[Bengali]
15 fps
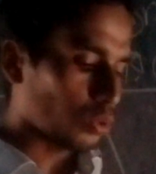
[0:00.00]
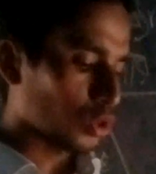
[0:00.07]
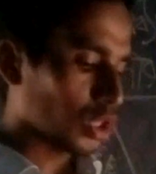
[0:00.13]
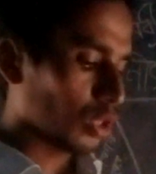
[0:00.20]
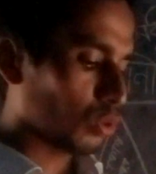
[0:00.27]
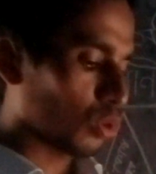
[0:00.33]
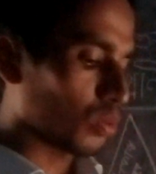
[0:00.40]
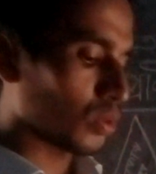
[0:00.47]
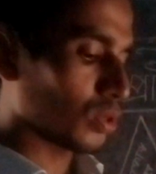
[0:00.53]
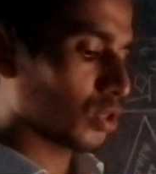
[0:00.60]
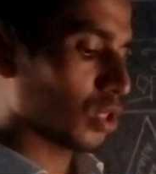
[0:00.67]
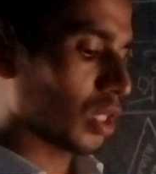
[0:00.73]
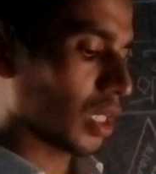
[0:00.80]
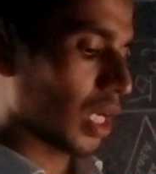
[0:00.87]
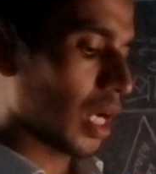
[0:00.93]
কোষের
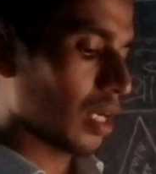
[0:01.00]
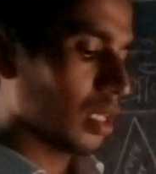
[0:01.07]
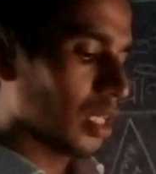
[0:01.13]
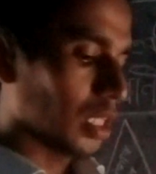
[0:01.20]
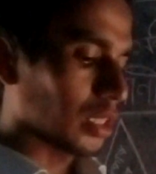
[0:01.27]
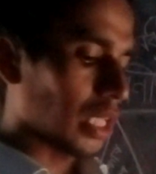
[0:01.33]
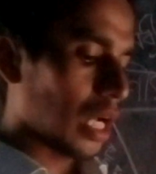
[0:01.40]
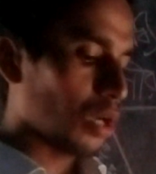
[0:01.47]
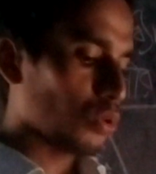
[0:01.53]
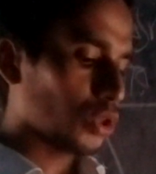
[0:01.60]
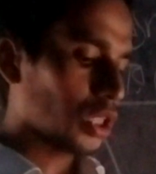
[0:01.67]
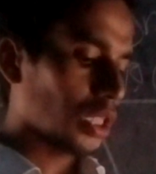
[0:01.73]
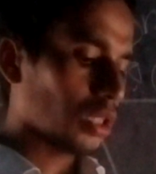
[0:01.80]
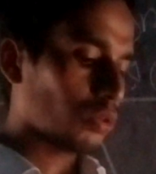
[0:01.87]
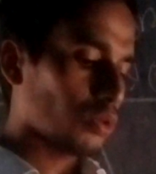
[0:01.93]
ক্রমসংখ্যা
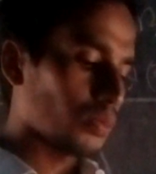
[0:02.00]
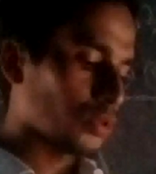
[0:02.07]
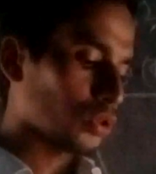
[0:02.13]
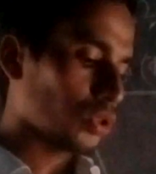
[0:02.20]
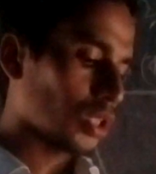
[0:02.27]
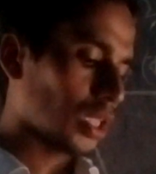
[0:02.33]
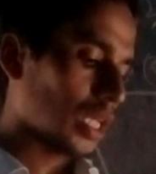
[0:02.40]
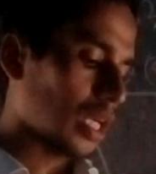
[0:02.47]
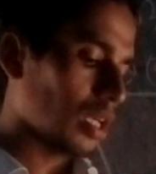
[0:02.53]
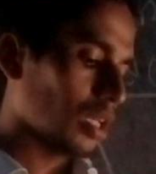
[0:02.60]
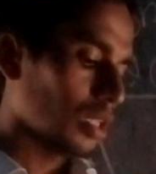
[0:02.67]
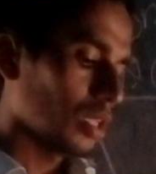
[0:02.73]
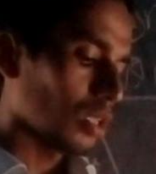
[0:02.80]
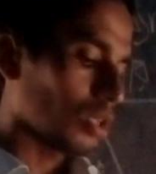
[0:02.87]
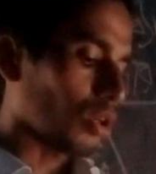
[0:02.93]
দেহকোষের ক্রমসংখ্যা
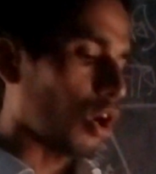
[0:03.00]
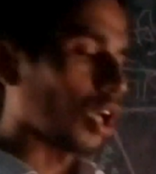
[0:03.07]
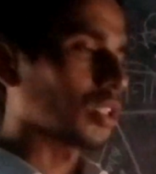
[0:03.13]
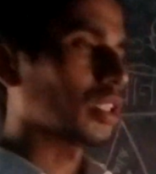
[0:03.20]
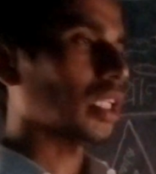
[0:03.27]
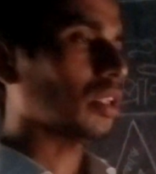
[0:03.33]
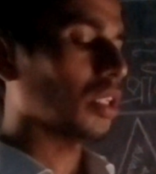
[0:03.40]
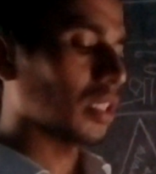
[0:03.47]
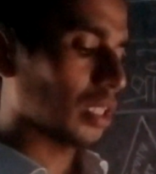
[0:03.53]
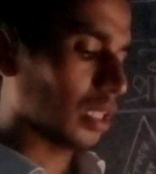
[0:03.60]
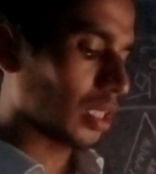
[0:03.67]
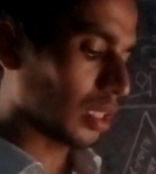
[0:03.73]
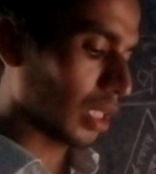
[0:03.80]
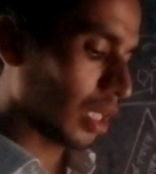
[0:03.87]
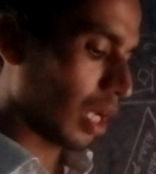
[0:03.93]
অর্ধেক হয়ে
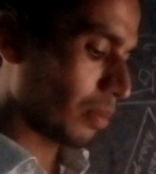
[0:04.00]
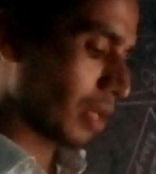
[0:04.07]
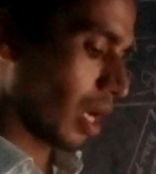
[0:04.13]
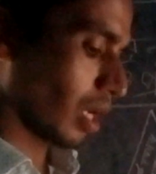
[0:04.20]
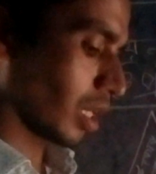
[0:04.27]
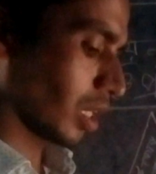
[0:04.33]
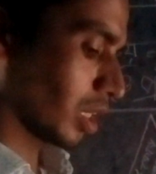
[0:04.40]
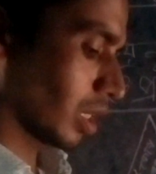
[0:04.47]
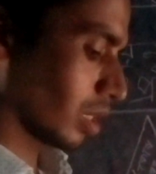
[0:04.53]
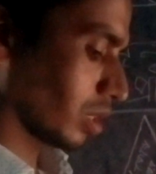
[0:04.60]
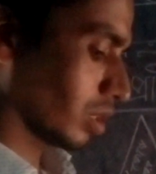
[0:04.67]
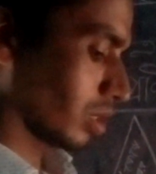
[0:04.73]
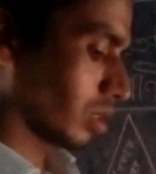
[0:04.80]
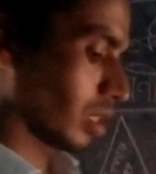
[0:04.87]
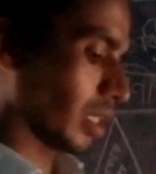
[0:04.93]
থাকে তাহলে আমি আর একটা
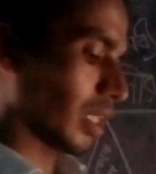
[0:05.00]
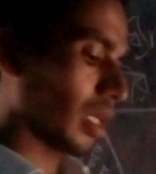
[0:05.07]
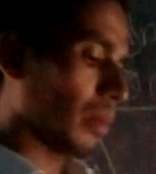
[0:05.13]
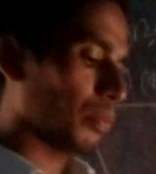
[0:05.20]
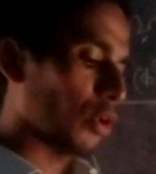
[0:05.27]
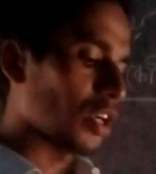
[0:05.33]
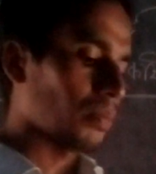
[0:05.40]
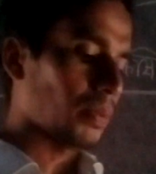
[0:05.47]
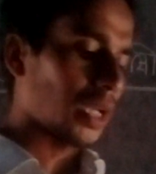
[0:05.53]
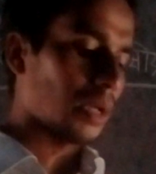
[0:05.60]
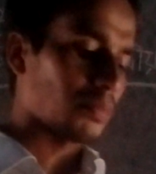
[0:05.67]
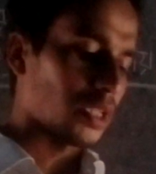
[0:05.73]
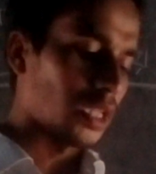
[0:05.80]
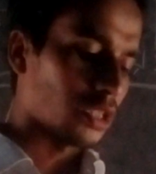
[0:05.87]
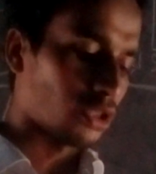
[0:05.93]
এখানে পয়েন্ট
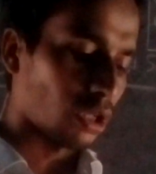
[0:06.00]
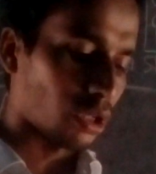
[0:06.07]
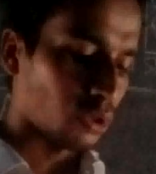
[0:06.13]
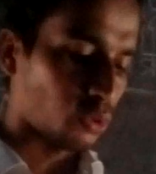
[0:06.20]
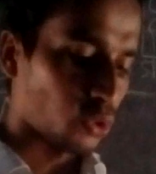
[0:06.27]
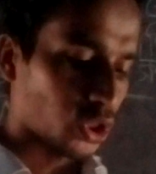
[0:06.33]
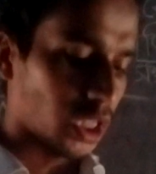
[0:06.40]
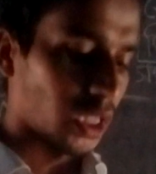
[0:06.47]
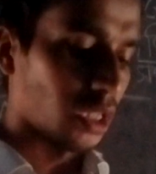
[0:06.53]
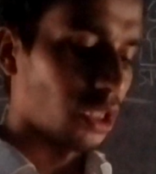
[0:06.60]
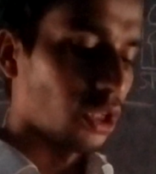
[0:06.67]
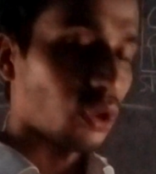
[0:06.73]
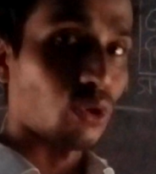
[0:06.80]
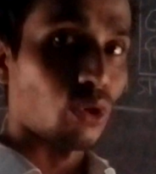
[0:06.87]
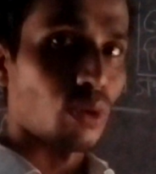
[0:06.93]
পেলাম কি জননকোষে
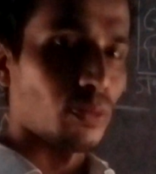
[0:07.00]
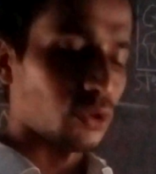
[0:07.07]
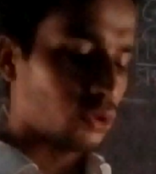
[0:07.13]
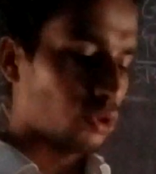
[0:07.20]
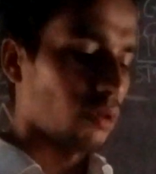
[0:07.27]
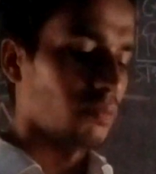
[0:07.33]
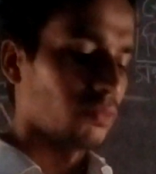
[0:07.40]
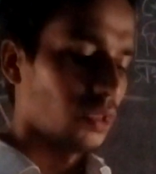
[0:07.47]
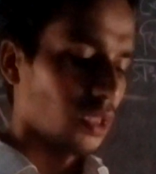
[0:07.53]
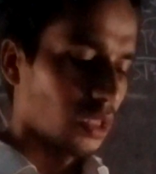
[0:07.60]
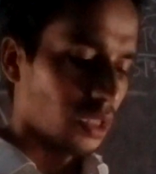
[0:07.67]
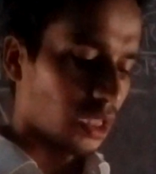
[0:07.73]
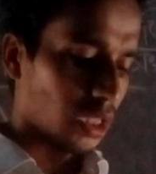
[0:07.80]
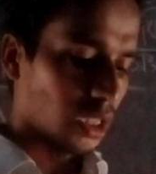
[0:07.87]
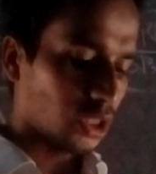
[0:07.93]
ক্রমোসোম
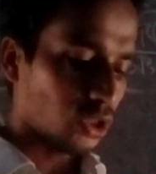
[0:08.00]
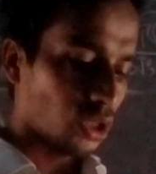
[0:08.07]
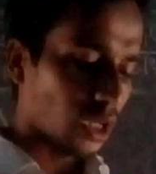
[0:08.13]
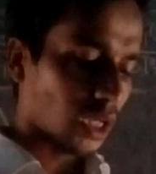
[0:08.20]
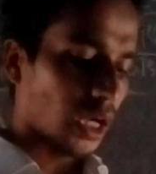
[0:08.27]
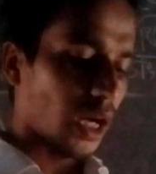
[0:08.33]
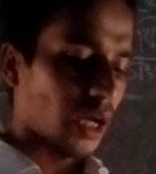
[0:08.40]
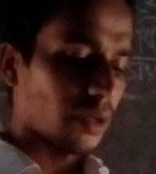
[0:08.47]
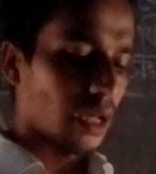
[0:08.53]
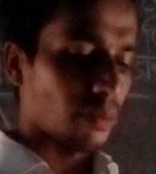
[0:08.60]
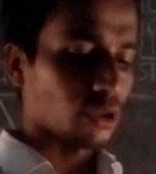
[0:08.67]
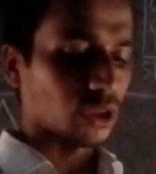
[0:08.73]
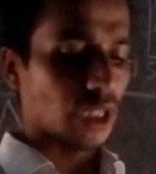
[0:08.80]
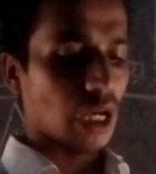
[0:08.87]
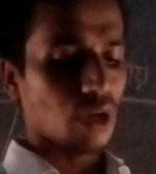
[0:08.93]
সংখ্যা
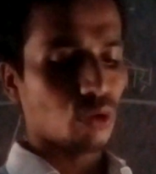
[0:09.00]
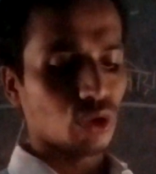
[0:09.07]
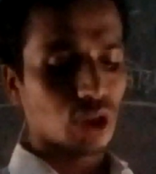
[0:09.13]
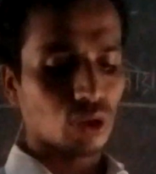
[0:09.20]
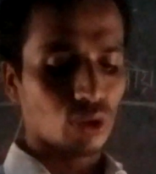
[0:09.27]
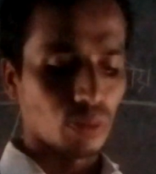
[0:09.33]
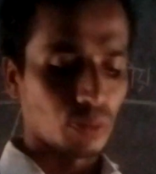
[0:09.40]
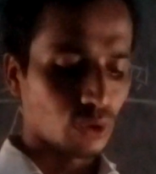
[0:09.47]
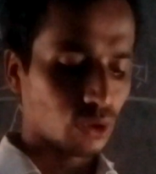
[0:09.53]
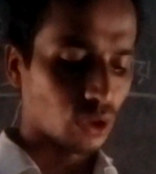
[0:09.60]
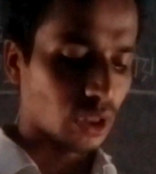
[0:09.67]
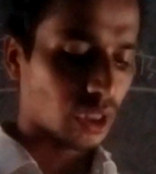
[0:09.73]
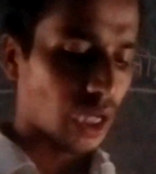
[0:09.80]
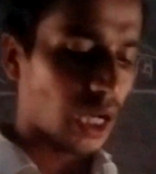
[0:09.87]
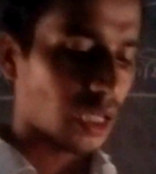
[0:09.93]
এবং দেহকোষে
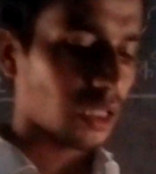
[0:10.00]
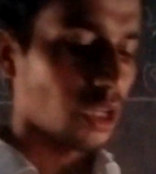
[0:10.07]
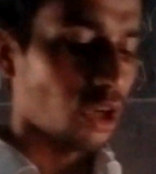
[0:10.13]
ক্রমসংখ্যার